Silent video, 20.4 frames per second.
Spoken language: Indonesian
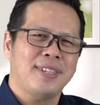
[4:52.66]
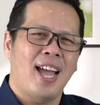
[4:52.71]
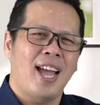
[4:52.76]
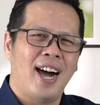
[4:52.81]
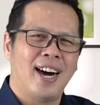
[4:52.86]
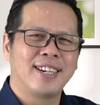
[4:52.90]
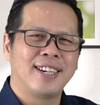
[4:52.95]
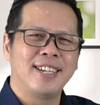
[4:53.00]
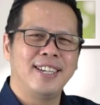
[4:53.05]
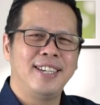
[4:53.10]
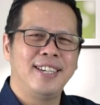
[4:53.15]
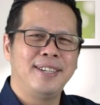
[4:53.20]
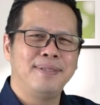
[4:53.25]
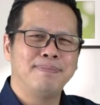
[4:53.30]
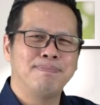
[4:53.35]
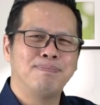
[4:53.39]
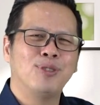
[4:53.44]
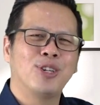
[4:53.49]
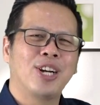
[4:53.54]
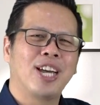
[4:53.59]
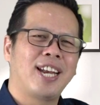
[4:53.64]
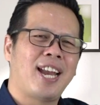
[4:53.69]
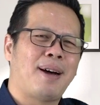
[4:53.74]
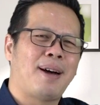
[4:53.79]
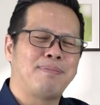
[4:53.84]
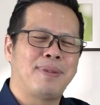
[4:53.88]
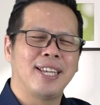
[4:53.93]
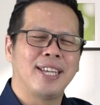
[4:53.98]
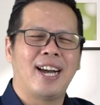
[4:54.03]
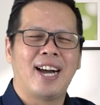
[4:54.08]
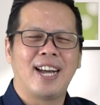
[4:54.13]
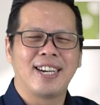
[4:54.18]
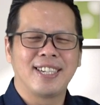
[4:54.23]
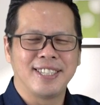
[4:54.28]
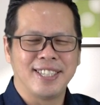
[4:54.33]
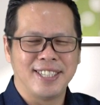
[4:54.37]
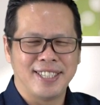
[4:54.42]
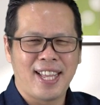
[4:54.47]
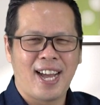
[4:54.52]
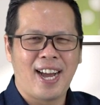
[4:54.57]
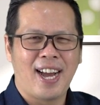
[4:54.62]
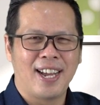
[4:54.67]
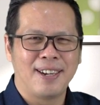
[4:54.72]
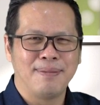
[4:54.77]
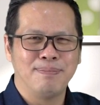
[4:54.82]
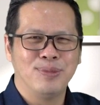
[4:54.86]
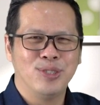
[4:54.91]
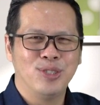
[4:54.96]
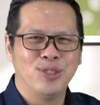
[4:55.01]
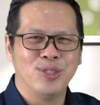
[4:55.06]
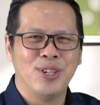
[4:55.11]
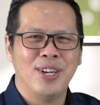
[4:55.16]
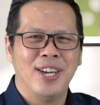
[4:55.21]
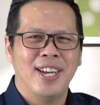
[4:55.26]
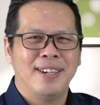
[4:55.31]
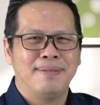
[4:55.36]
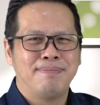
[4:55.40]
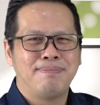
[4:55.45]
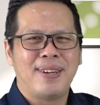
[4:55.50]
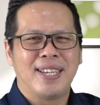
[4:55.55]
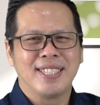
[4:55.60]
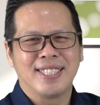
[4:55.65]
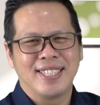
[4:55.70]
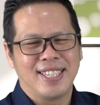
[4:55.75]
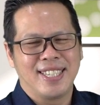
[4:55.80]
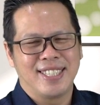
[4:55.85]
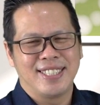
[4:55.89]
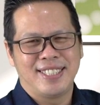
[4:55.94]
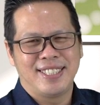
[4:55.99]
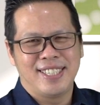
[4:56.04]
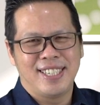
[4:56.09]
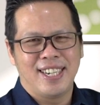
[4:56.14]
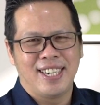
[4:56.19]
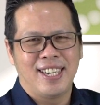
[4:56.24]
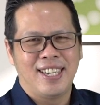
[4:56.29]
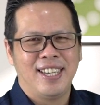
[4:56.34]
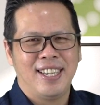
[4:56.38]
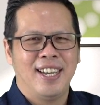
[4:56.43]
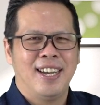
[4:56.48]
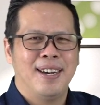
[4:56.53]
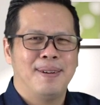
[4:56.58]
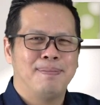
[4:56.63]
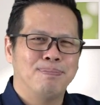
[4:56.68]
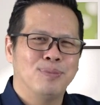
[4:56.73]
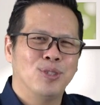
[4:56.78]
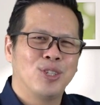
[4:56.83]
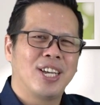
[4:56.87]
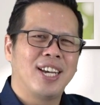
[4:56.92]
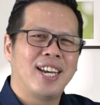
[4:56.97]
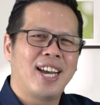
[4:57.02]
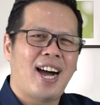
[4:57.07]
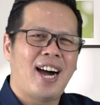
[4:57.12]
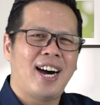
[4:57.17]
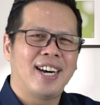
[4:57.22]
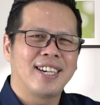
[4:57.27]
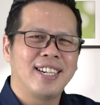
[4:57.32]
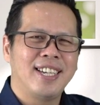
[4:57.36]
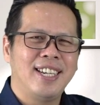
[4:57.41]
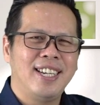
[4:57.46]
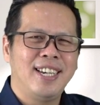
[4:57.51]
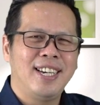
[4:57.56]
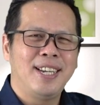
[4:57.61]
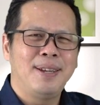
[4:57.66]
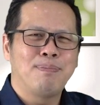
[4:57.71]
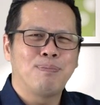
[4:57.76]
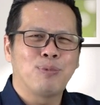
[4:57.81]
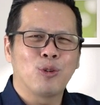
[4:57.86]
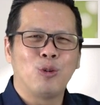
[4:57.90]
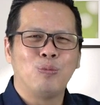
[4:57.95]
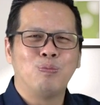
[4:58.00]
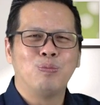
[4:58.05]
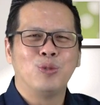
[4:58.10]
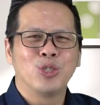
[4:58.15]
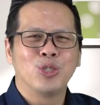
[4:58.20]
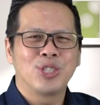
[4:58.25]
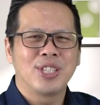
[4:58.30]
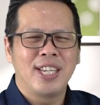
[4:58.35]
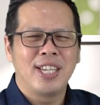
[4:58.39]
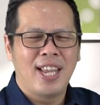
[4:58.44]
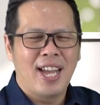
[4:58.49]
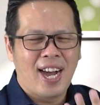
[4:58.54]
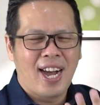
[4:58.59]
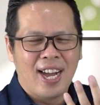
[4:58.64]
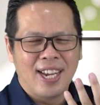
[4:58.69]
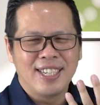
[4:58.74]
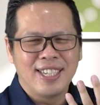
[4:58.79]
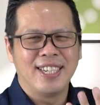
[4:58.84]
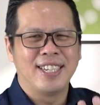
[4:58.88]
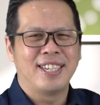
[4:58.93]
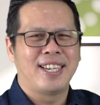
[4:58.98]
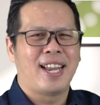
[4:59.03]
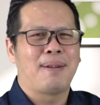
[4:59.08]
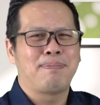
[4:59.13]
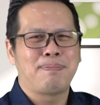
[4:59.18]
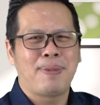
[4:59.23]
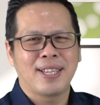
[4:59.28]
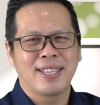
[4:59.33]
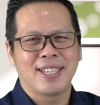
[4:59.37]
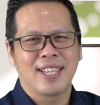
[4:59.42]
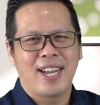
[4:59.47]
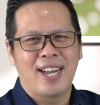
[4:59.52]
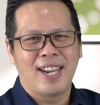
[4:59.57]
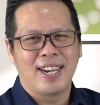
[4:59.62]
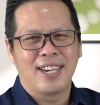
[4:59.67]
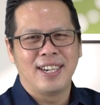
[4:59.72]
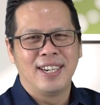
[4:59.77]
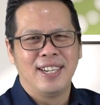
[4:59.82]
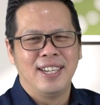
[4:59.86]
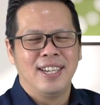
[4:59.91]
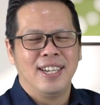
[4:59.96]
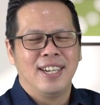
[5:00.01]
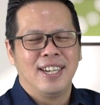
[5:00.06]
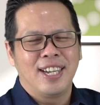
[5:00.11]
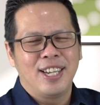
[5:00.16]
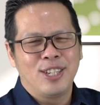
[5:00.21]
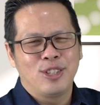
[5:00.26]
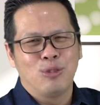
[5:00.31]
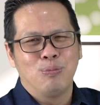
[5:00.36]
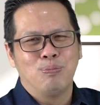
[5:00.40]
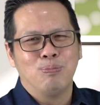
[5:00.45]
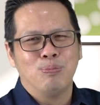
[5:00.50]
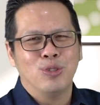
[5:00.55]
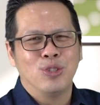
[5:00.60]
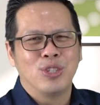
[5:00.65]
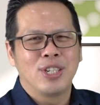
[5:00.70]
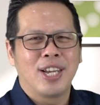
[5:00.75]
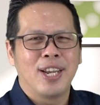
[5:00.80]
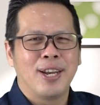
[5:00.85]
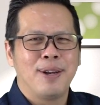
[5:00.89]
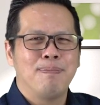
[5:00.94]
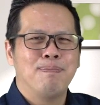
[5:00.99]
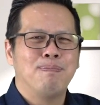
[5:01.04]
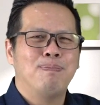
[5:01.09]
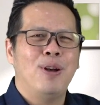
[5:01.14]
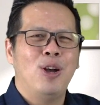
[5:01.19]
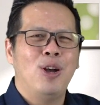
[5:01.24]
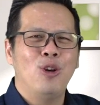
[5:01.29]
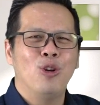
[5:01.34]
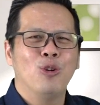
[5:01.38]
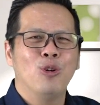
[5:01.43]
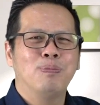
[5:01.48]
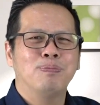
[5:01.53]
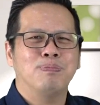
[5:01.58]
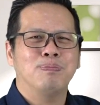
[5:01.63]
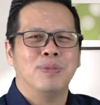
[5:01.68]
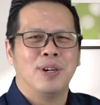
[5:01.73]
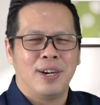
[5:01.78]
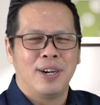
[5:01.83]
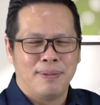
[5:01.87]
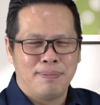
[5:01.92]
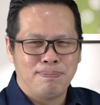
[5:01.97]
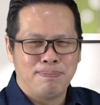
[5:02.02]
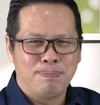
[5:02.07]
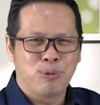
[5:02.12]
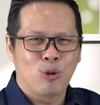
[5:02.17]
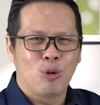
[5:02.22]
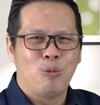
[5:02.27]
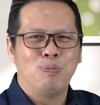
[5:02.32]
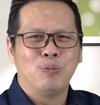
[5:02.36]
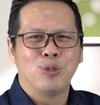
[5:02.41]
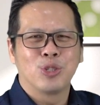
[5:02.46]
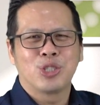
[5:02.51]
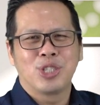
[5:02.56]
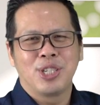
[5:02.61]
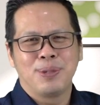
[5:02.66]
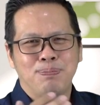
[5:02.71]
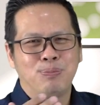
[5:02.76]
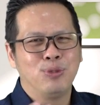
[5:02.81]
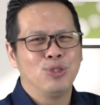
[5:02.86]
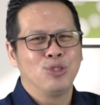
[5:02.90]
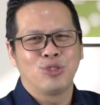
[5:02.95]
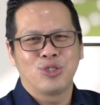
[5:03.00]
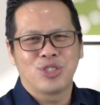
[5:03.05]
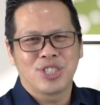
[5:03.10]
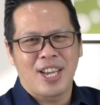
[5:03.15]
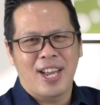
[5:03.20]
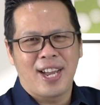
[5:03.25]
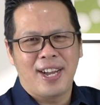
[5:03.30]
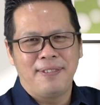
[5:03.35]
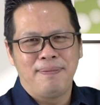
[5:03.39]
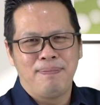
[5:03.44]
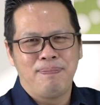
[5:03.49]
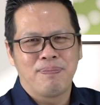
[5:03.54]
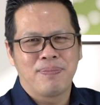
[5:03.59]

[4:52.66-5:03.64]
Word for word: Hari ini mungkin apa yang ada di tanganmu masih kecil. Mungkin hari ini promosi yang didapatkan itu mungkin belum promosi puncak